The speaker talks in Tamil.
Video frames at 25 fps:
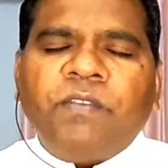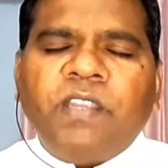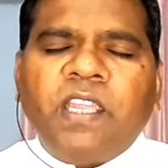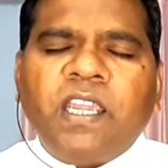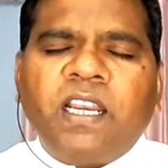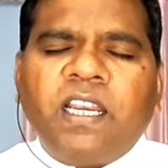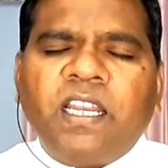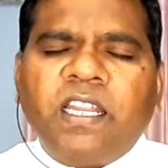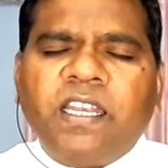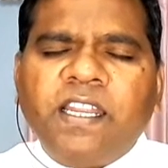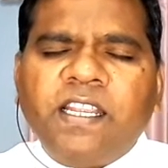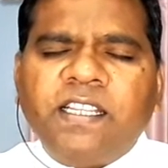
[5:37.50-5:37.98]

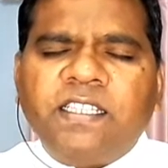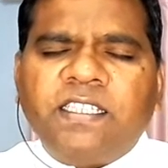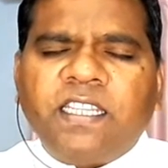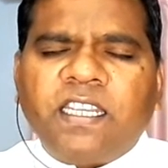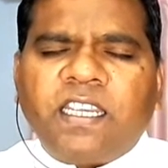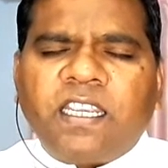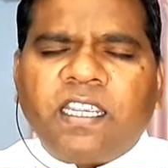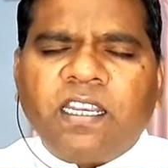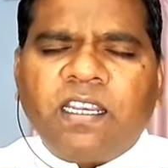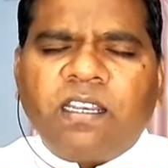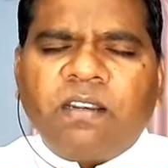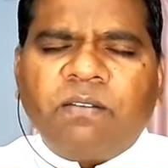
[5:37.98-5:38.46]
எங்களை
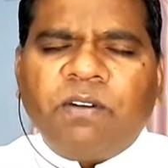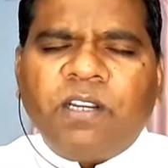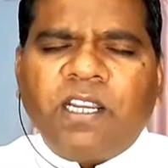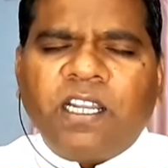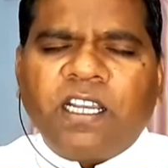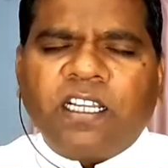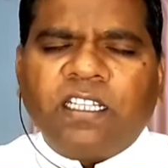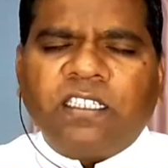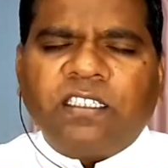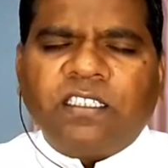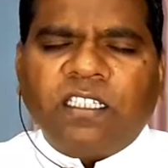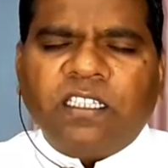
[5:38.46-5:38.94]
நேசிக்கின்ற
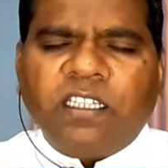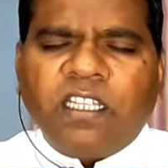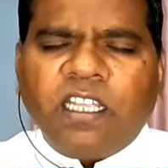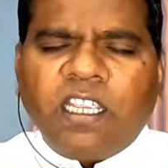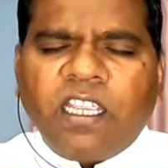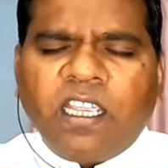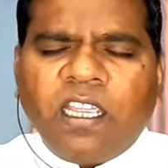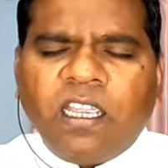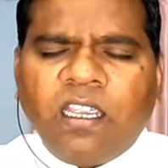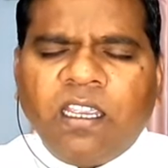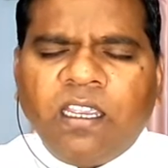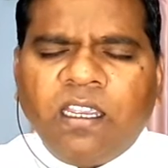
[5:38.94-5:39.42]

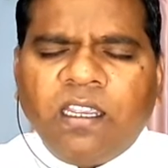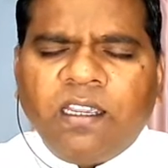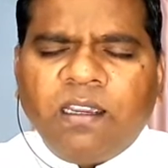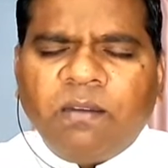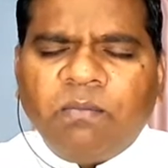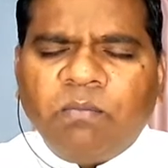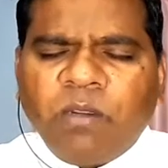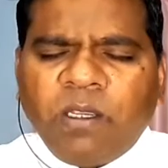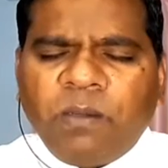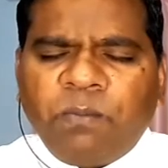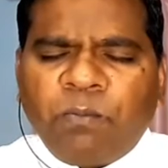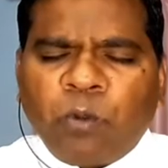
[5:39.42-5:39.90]
விண்ணகத்தந்தையை தந்தையை
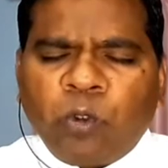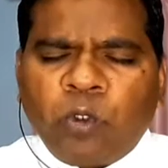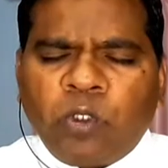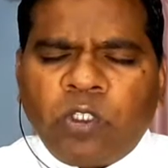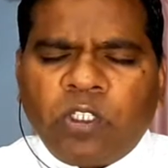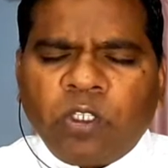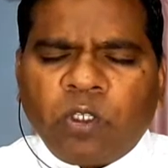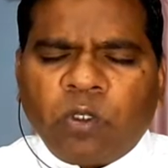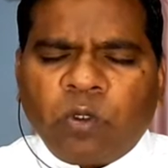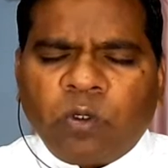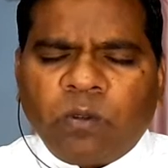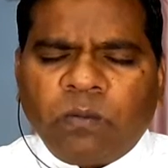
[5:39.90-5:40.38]
மை
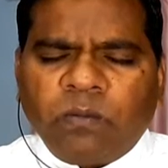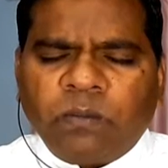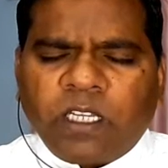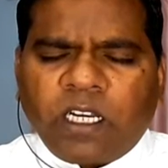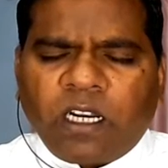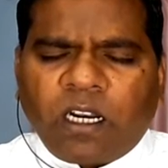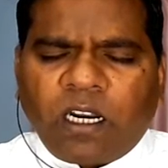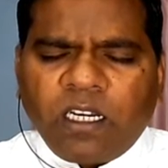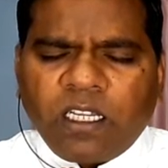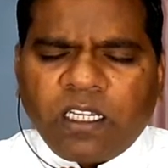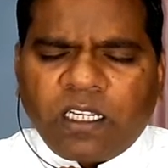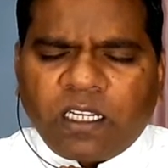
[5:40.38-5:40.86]
போற்றுகிறோம் இந்த
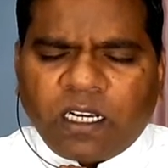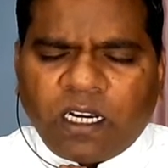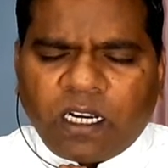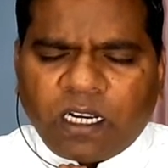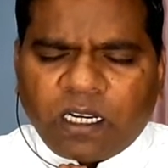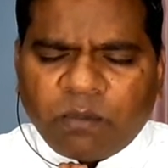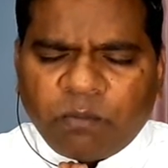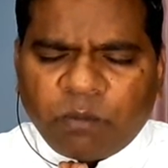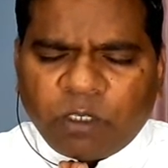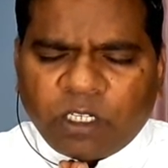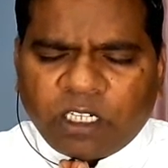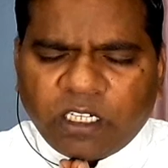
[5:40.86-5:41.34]

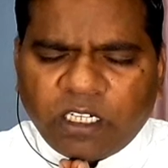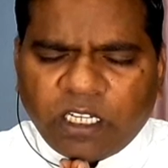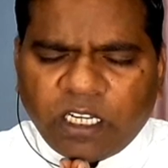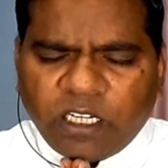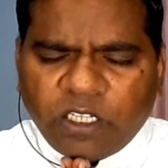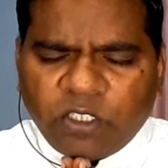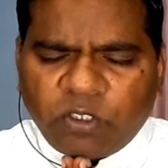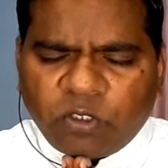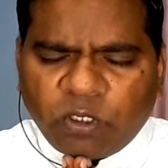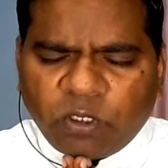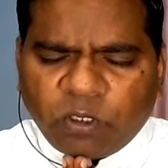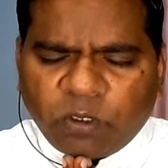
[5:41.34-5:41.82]
நாளுக்காக மக்கள்
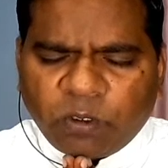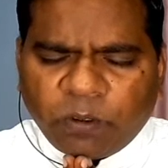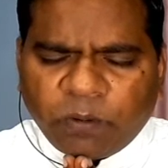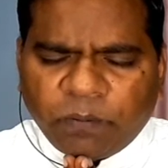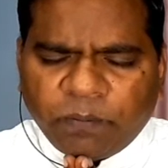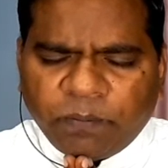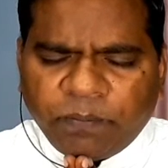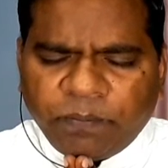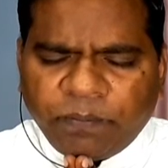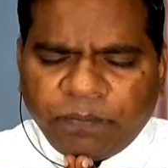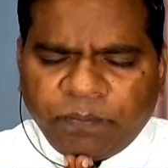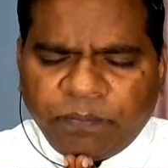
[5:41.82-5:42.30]
நன்றி
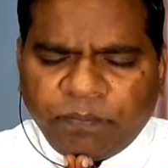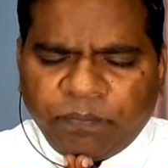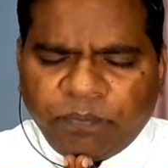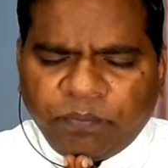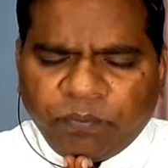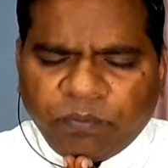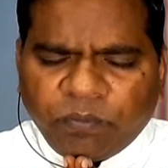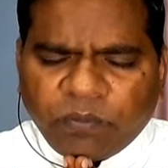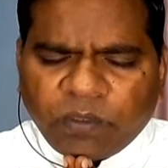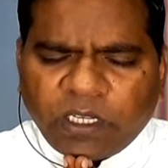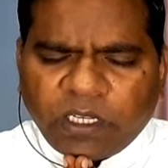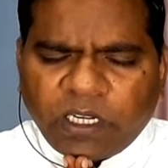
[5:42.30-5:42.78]
சொல்கிறோம்
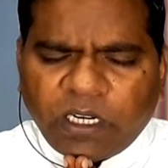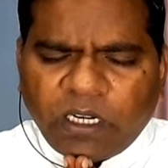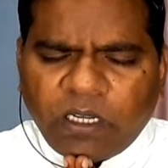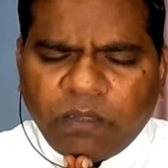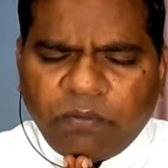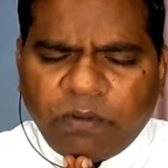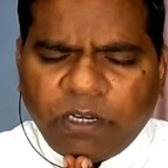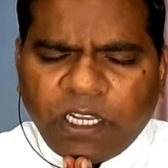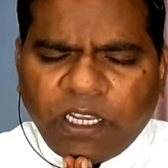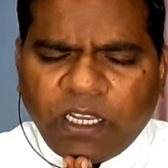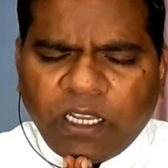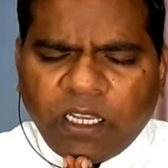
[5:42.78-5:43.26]

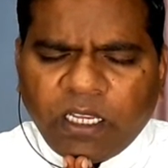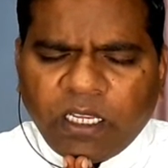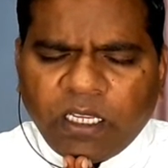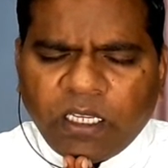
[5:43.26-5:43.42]
ஆண்டவரே